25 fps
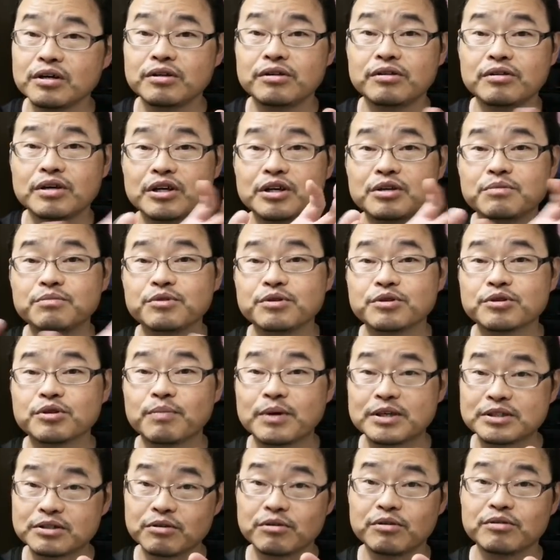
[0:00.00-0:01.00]

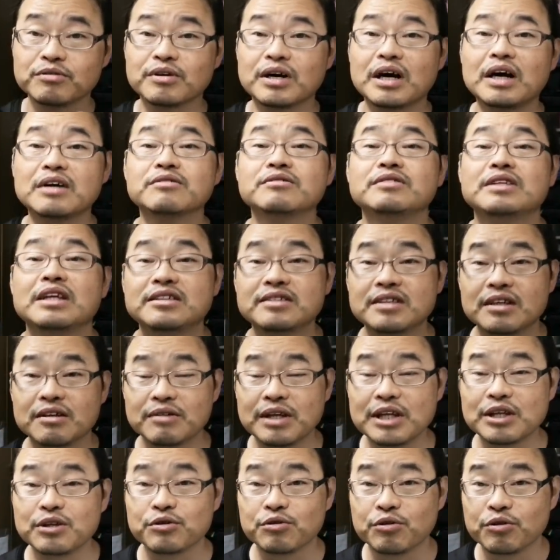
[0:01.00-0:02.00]
デュアルブートパソコンとかあるんですけ
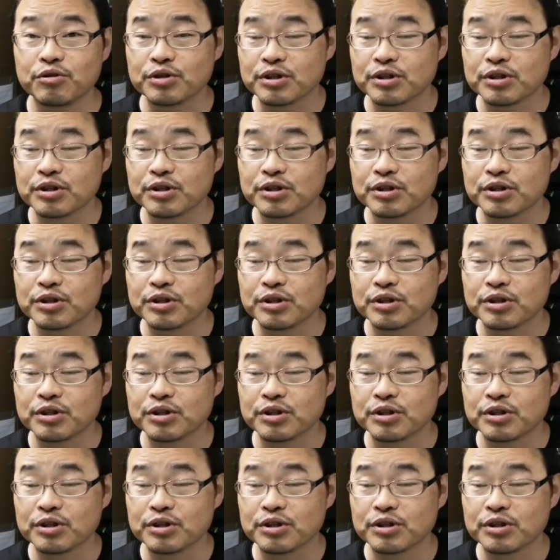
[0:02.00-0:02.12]
どね。